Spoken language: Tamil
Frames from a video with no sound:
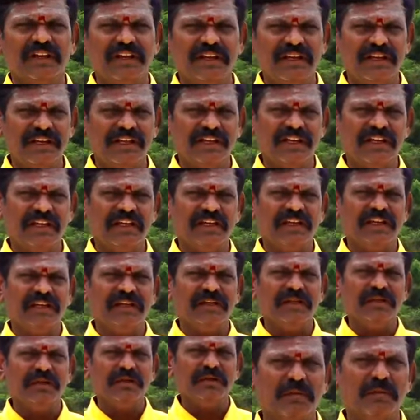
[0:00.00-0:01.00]
இன்றைக்கி
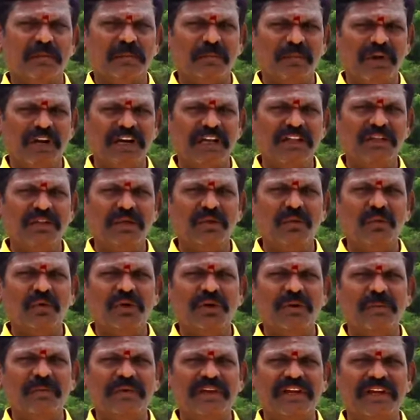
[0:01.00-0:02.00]
மனித
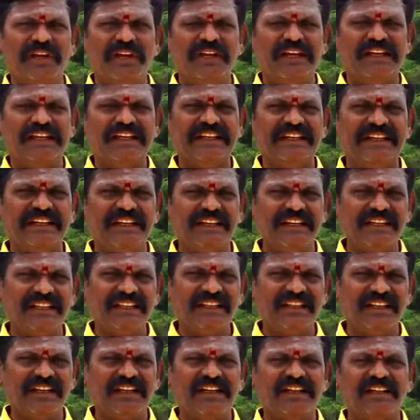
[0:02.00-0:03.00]
குலமே
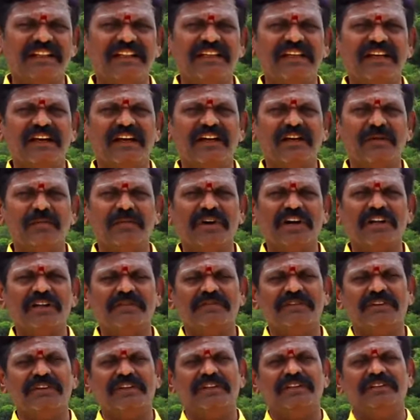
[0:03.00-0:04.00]
இயந்திர கதியாக
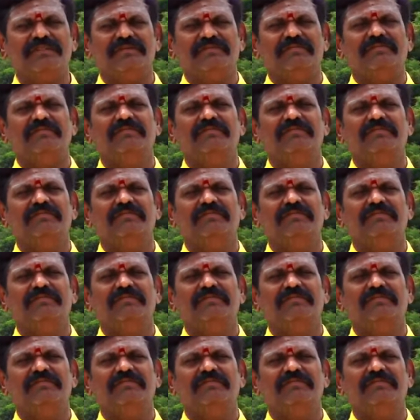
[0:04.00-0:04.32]
மாறிவிட்டது